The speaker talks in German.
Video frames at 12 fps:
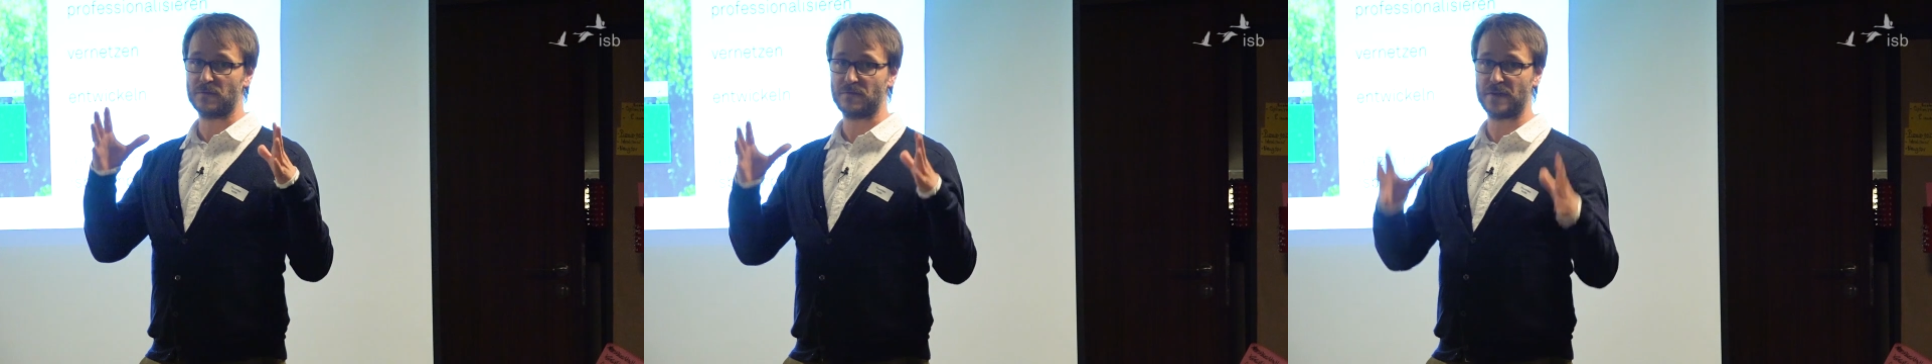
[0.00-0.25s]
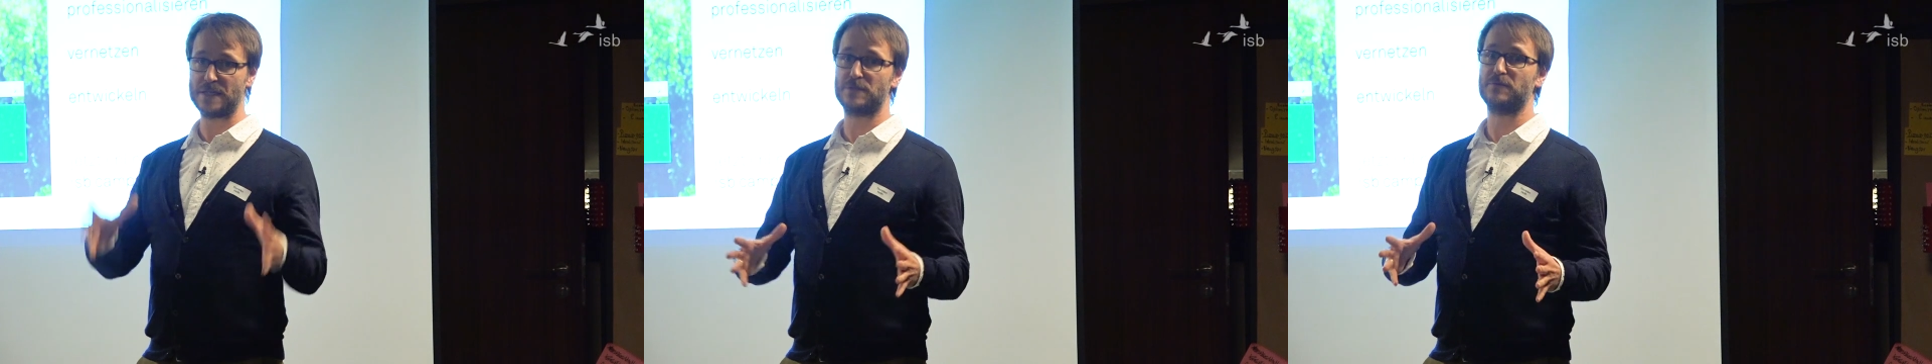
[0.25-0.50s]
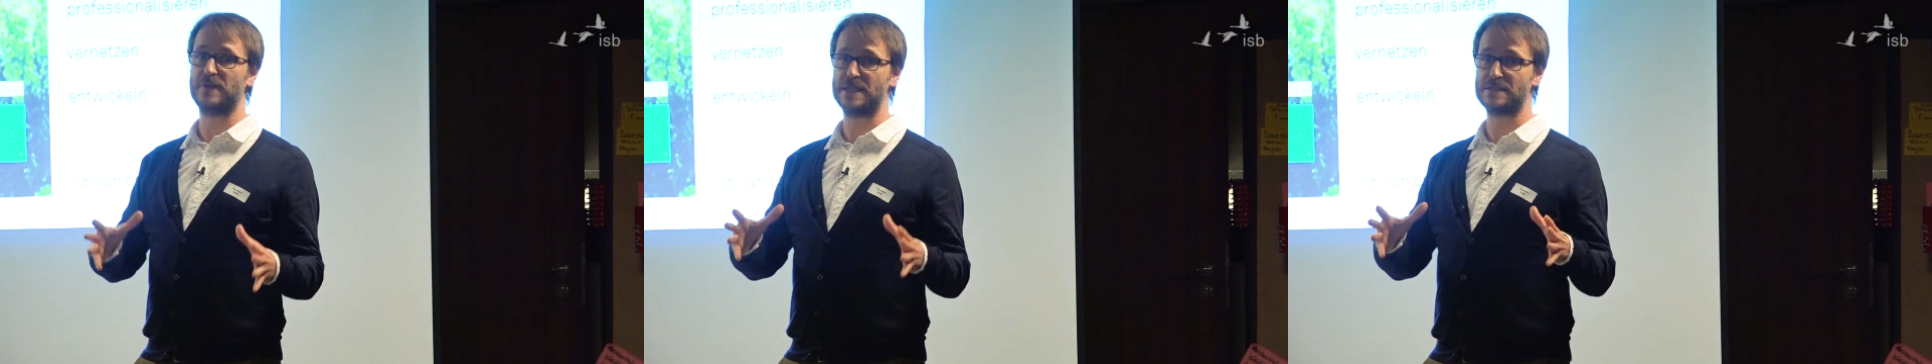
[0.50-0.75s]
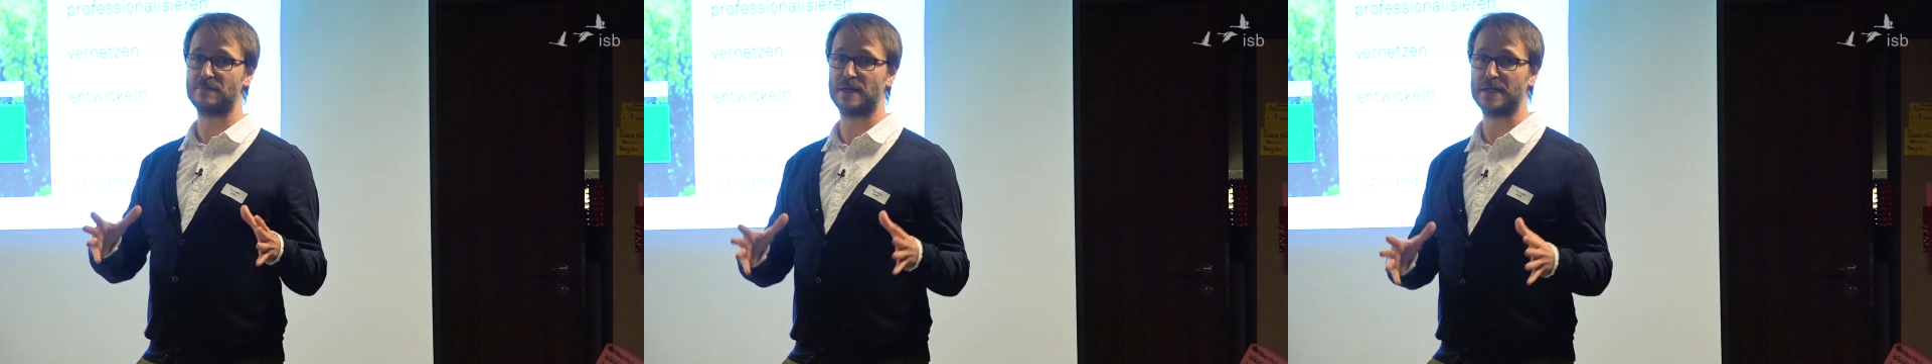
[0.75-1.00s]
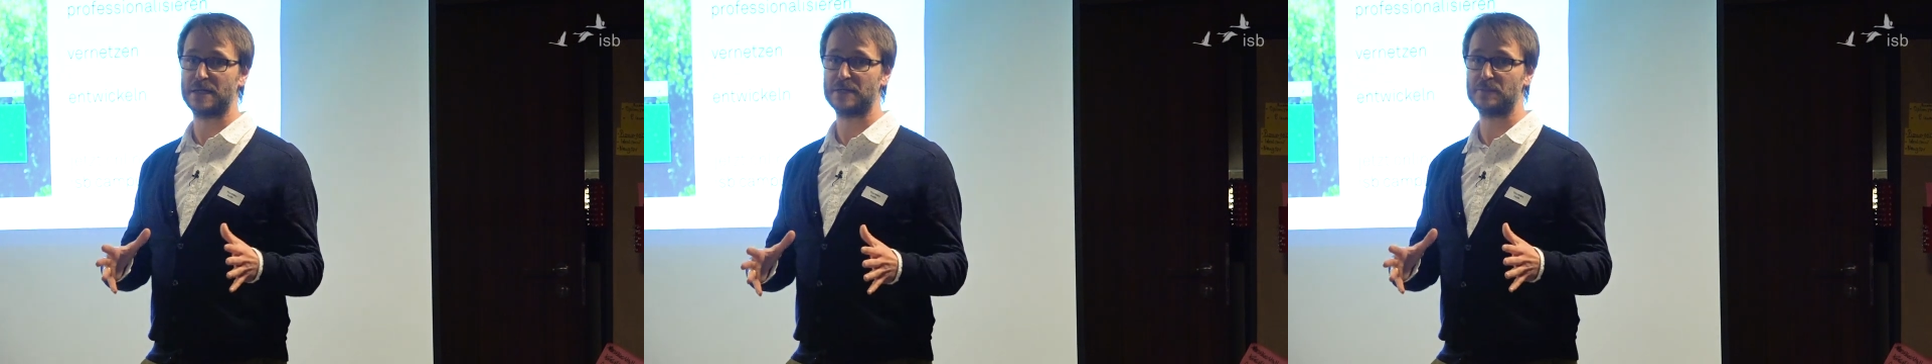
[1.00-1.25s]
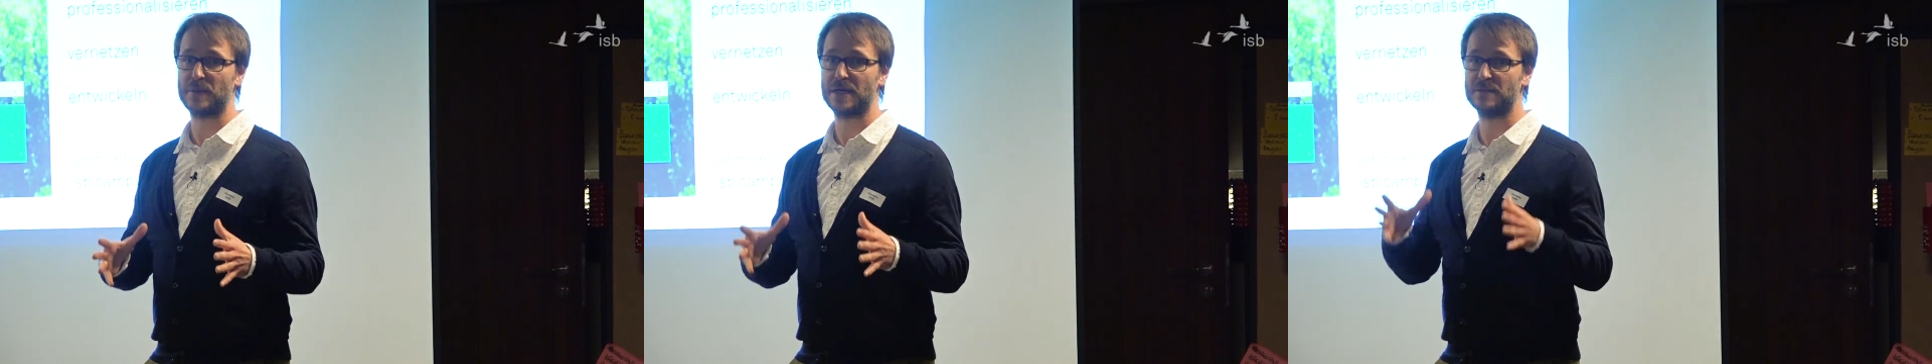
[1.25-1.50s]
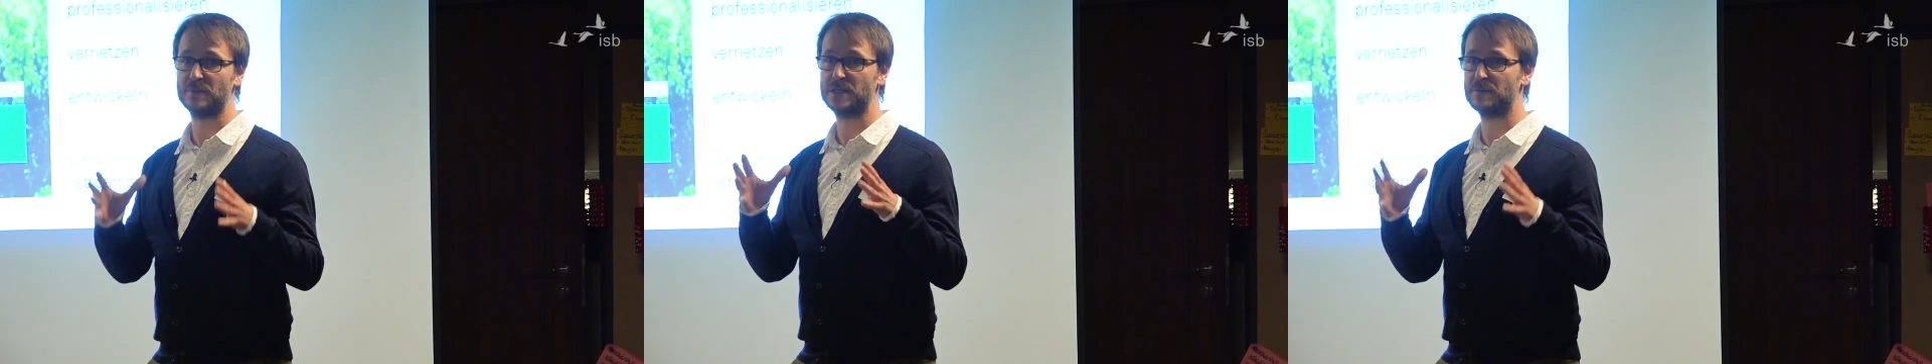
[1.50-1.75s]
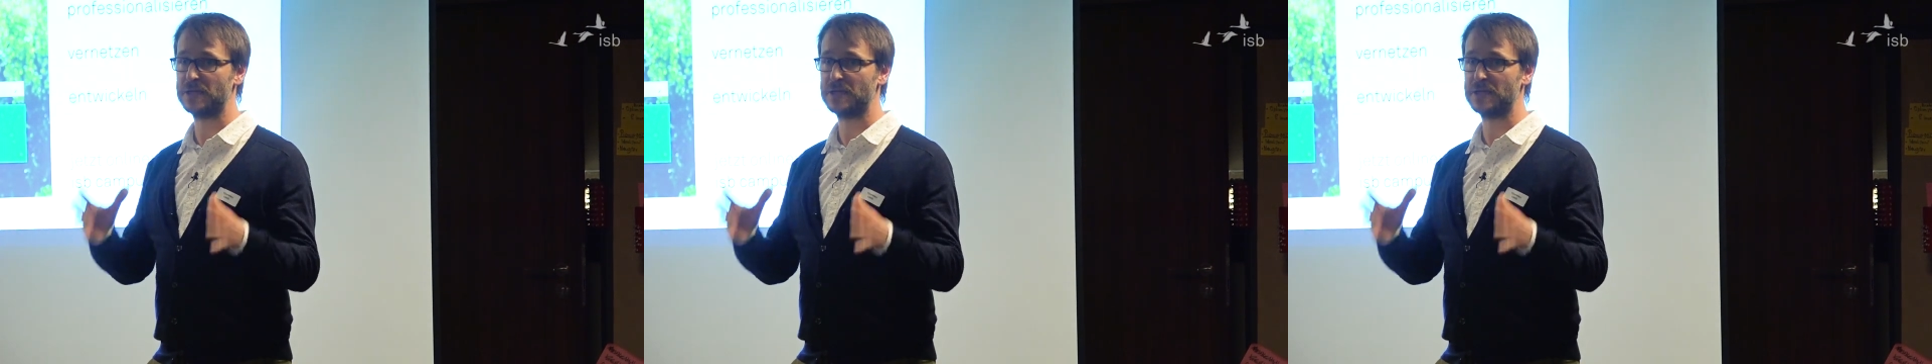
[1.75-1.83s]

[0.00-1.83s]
Face-to-Face-Variante machen mit